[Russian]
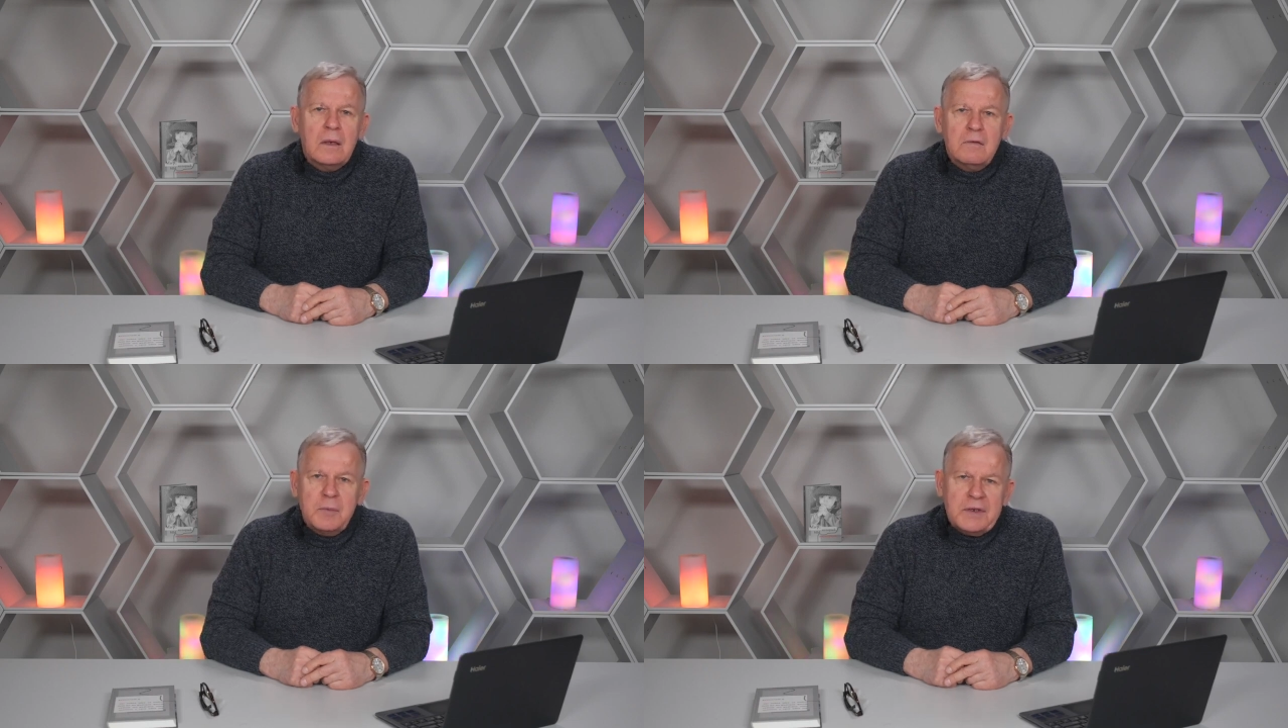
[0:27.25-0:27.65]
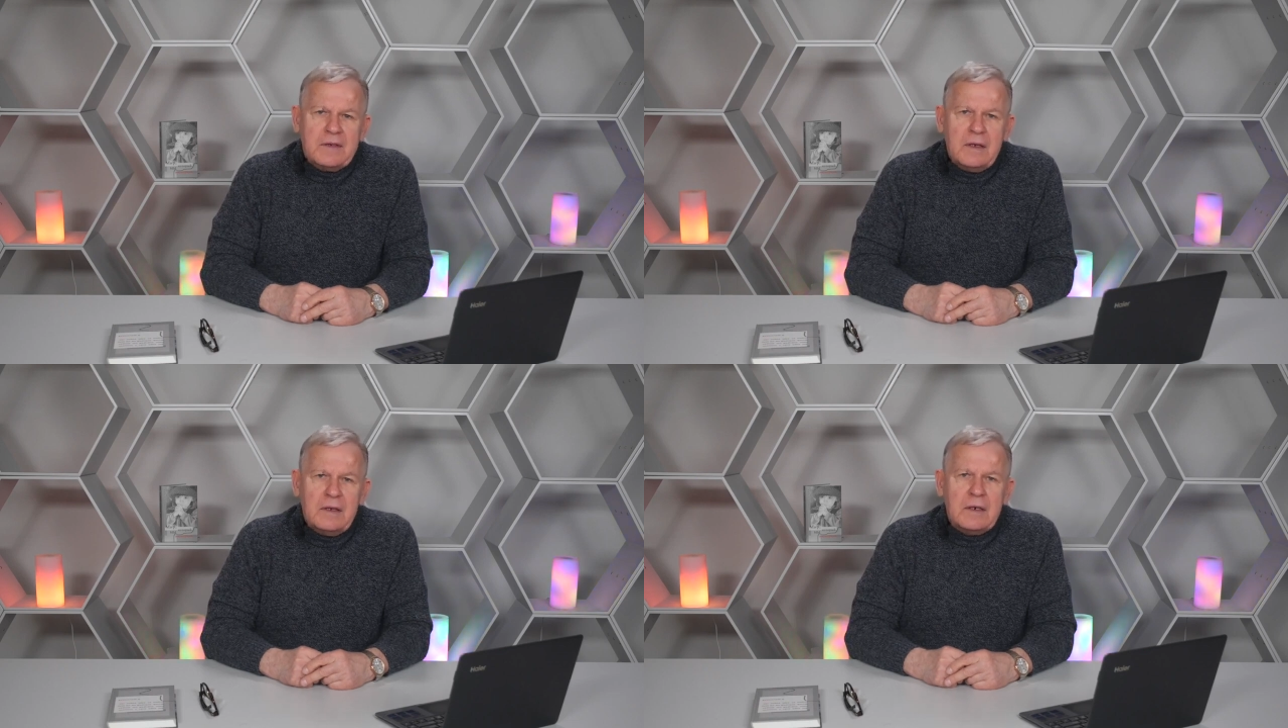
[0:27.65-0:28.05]
В
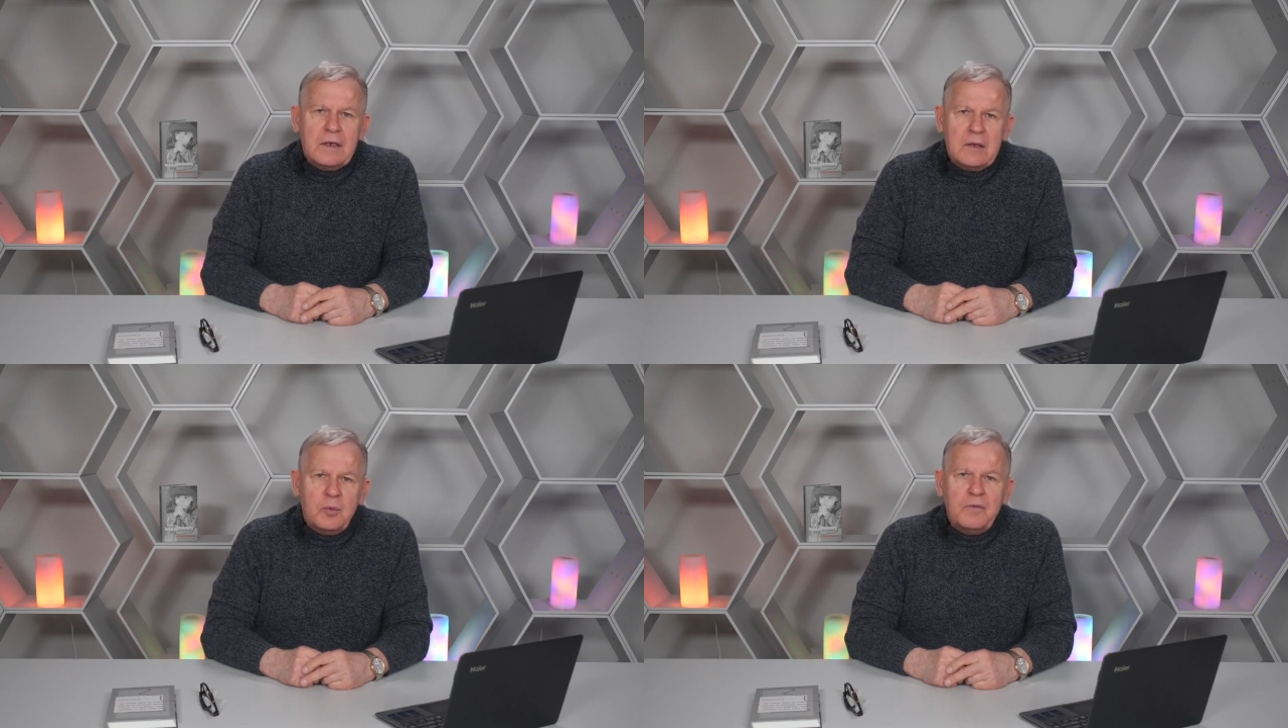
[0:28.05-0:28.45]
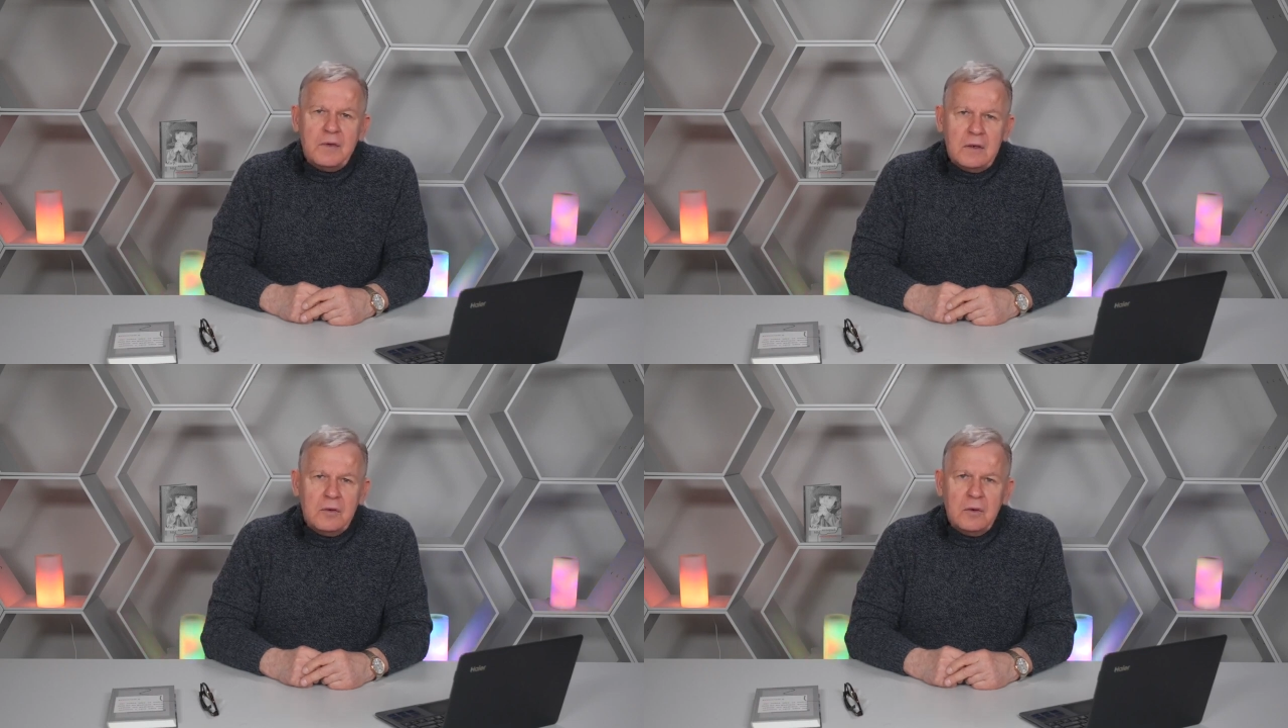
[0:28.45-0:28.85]
описании к этому
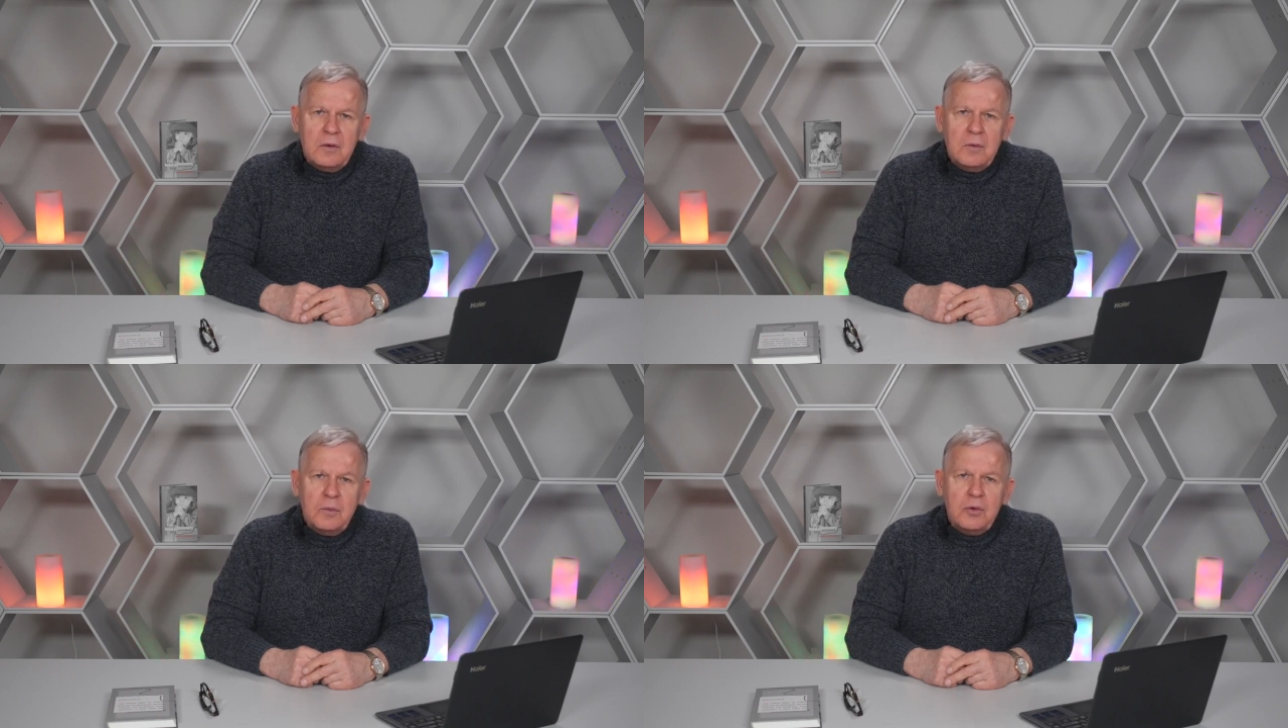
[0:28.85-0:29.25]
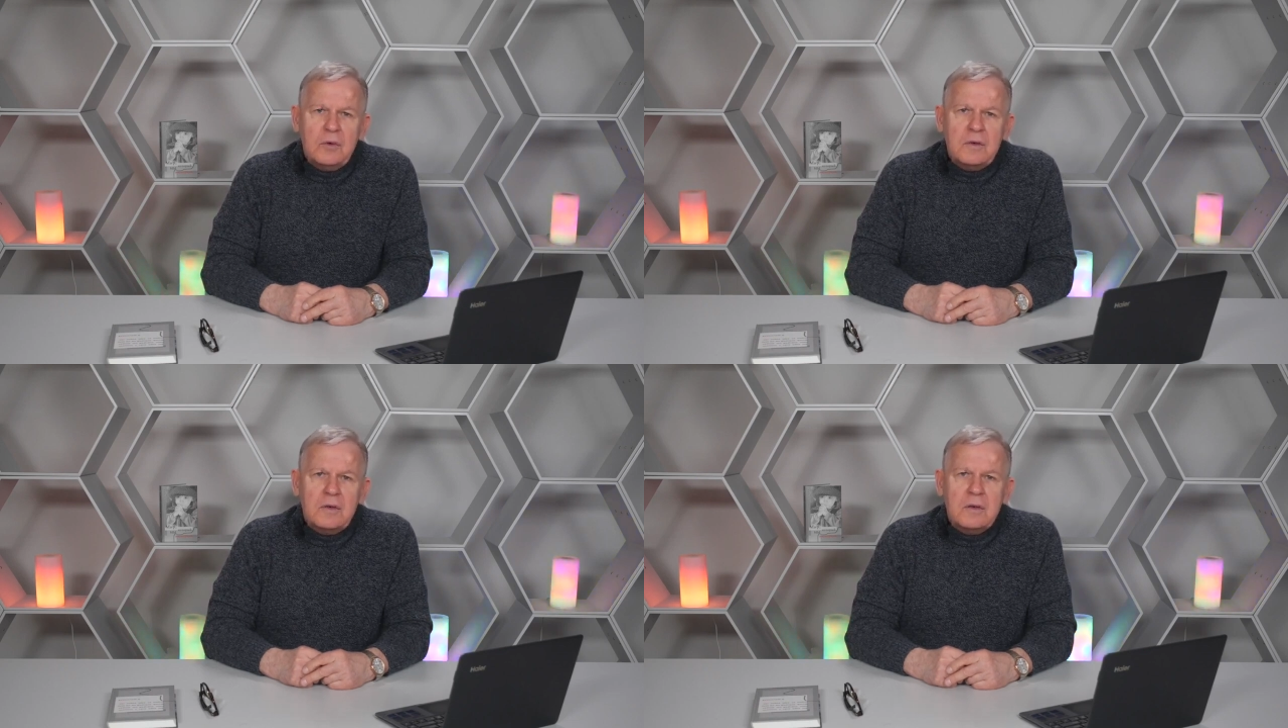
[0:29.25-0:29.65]
видео
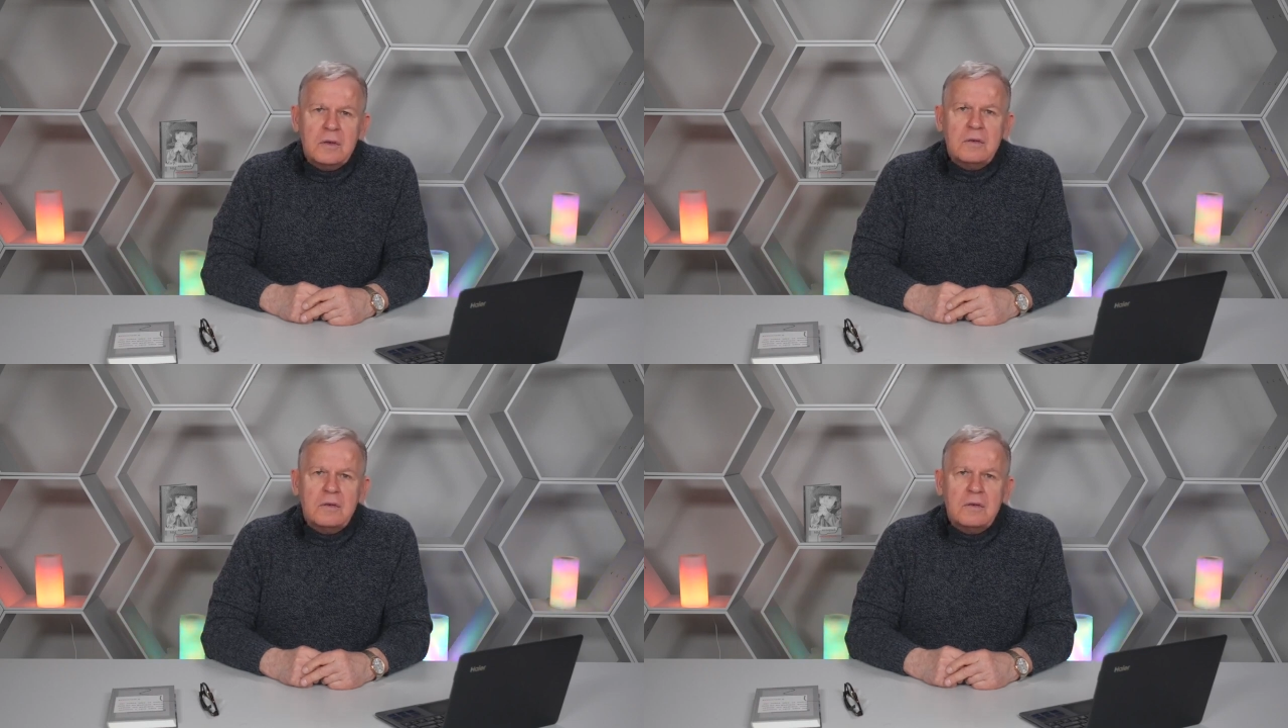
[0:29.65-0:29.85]
будут